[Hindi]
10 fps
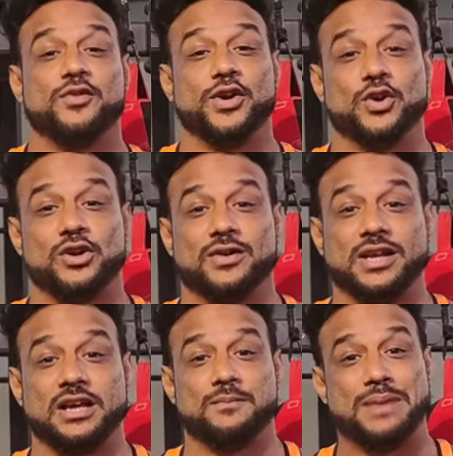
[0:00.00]
वीडियो होने
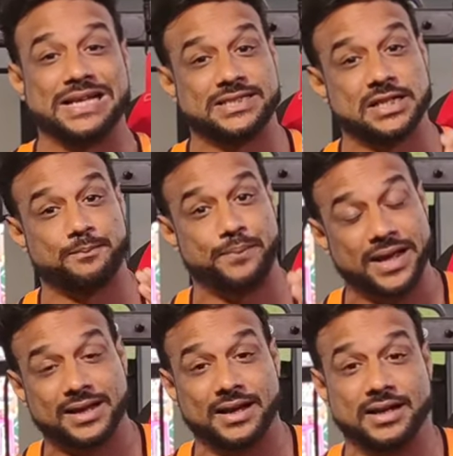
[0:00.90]
वाली है बाइसेप
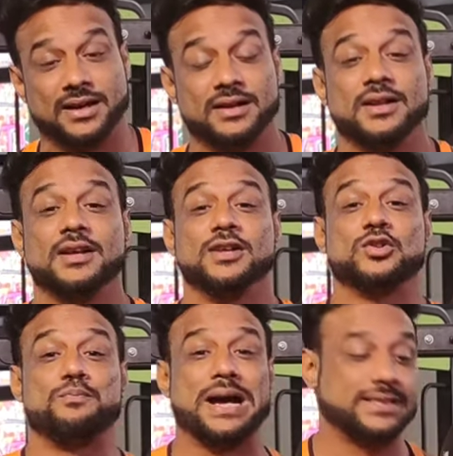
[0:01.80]
पीक के लिए
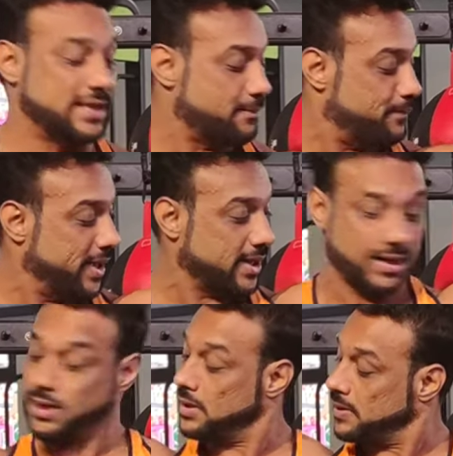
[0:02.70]
तो बाइसेप पीक